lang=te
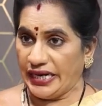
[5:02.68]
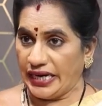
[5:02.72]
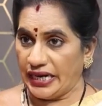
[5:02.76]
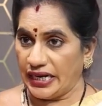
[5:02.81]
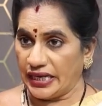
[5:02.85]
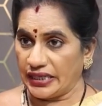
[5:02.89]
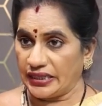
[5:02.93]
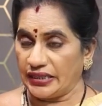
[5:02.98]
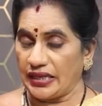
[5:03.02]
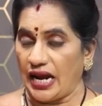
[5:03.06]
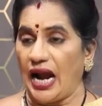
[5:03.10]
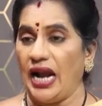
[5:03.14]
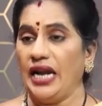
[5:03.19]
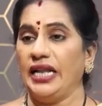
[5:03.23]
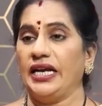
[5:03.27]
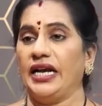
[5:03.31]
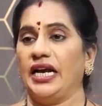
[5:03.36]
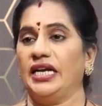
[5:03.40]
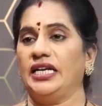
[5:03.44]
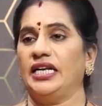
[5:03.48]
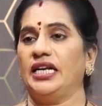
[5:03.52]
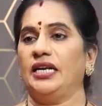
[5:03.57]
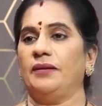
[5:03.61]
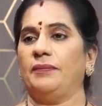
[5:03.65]
ఇక్కడ తాళి
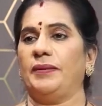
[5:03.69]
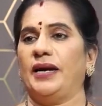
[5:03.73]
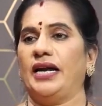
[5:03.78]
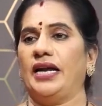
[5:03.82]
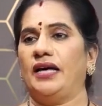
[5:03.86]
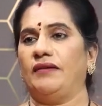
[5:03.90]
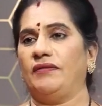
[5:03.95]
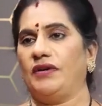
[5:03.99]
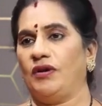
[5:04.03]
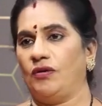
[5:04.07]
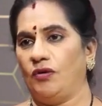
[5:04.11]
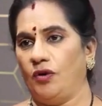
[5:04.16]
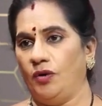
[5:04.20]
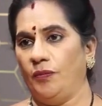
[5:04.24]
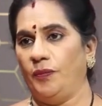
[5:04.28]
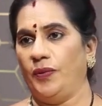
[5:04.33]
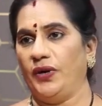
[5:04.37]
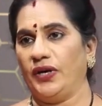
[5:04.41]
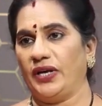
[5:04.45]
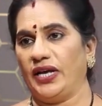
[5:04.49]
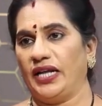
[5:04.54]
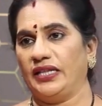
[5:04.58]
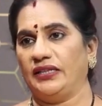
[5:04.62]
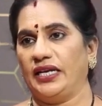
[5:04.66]
కట్టిన పెళ్ళామేమో
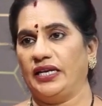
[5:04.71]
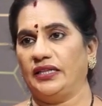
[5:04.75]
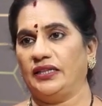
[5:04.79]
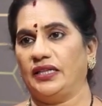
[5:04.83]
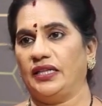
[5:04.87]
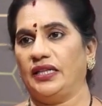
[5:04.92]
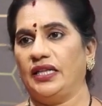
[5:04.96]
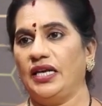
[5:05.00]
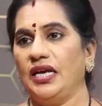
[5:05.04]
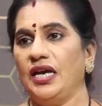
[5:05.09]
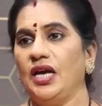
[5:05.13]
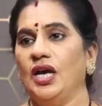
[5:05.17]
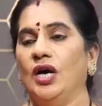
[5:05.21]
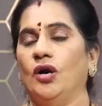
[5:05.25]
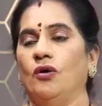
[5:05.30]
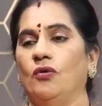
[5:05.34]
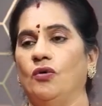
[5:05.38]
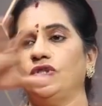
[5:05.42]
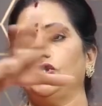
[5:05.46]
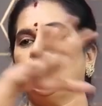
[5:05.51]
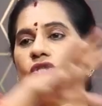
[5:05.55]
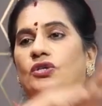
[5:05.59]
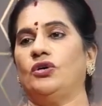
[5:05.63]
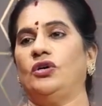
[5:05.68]
ఉంపుడు గత్తి అవుతుంది
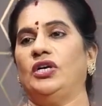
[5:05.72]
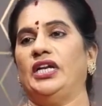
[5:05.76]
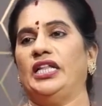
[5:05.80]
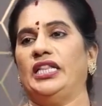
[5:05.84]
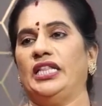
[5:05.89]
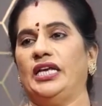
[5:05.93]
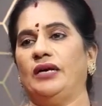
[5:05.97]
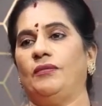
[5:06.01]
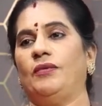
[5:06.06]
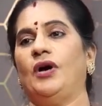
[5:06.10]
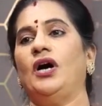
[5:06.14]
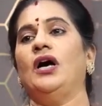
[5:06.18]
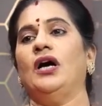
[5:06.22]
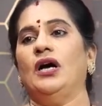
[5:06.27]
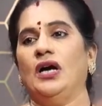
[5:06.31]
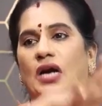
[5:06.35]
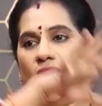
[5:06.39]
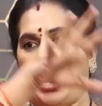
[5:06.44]
ఉంచుకున్నదేమో